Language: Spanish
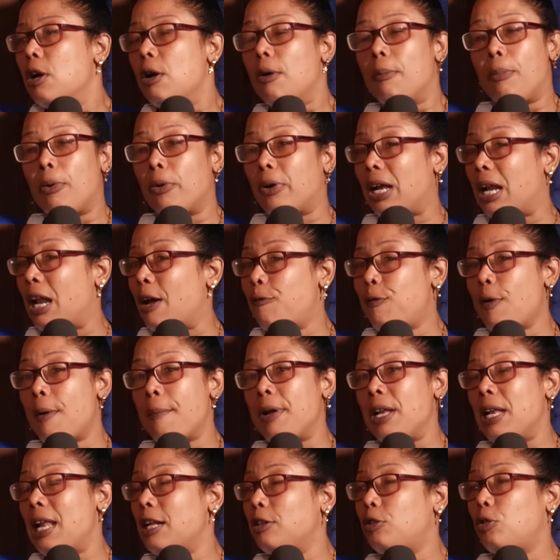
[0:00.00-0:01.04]
Porque la
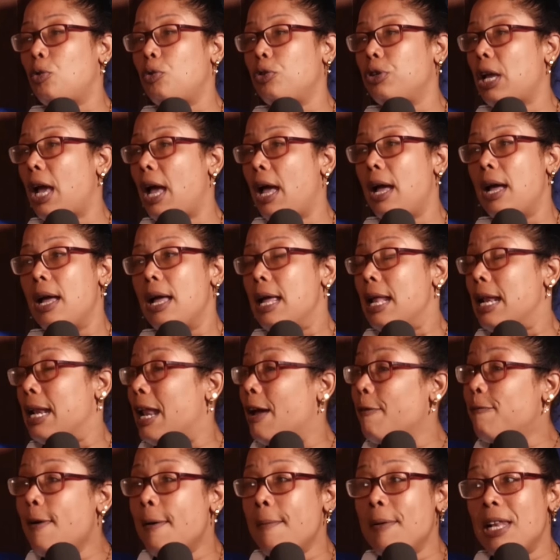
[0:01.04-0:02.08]
familia tuya, la
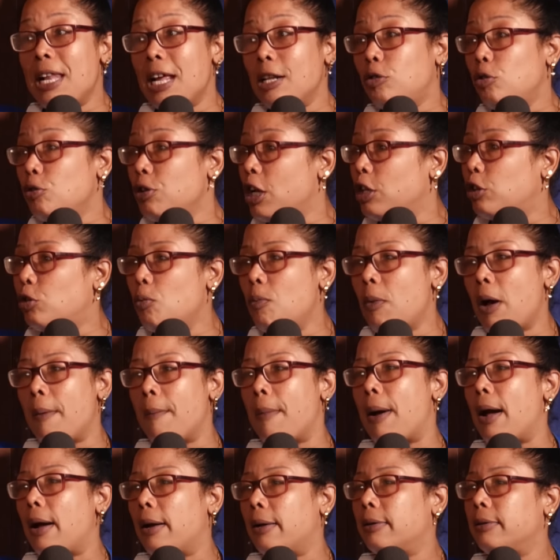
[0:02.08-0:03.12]
familia tuya es tu
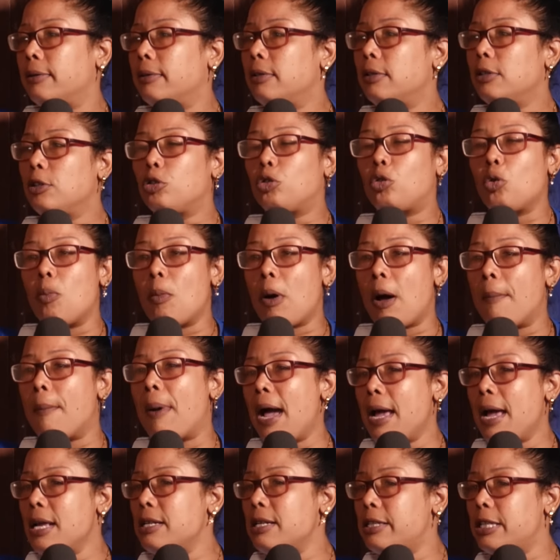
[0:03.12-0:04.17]
mamá. Tu
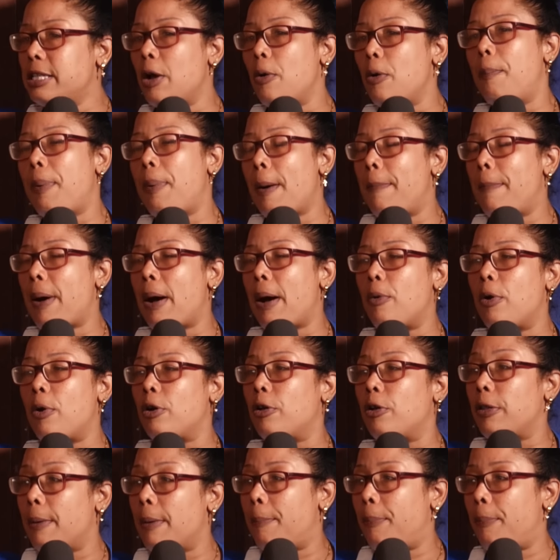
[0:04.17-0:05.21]
mamá y si es un papá
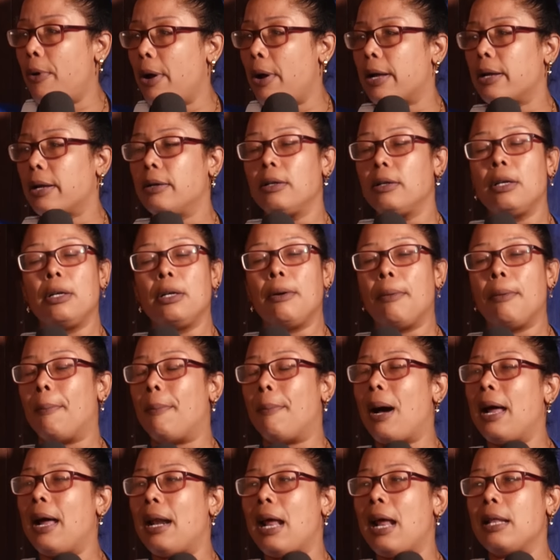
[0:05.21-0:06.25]
bueno después.
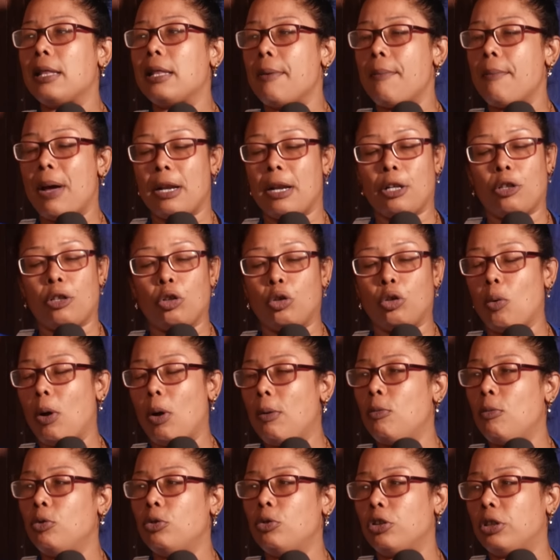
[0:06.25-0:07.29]
Más nadie, manito. Todo el
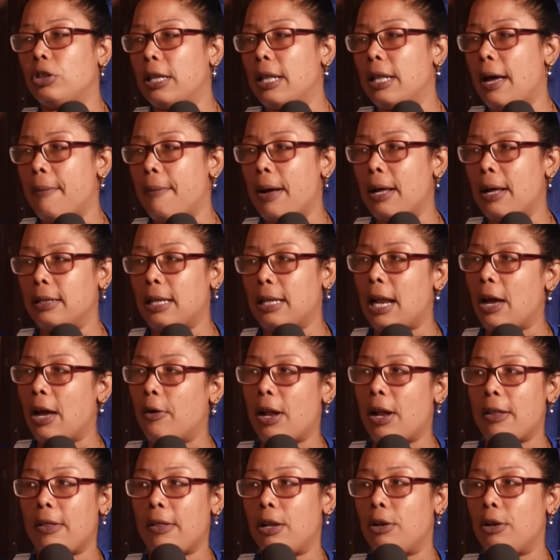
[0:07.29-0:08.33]
mundo te da banda a la
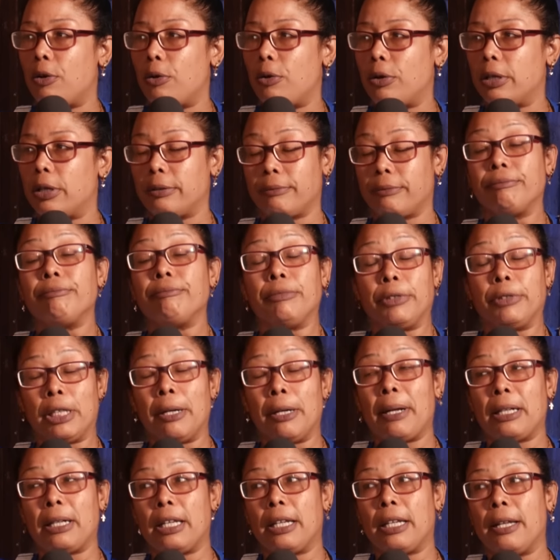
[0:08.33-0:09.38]
hora del none.
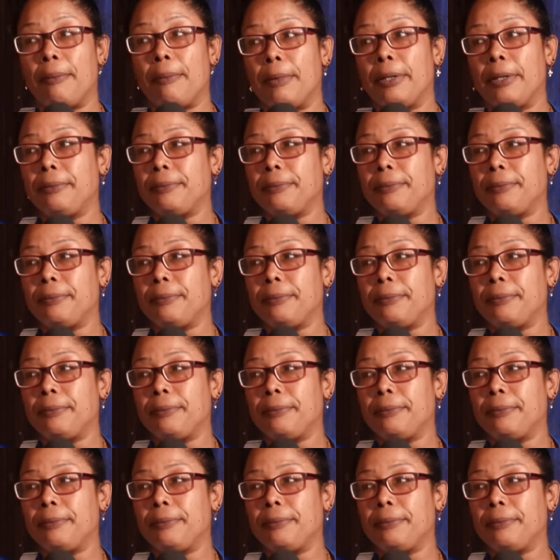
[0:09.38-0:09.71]
Llévate de mí.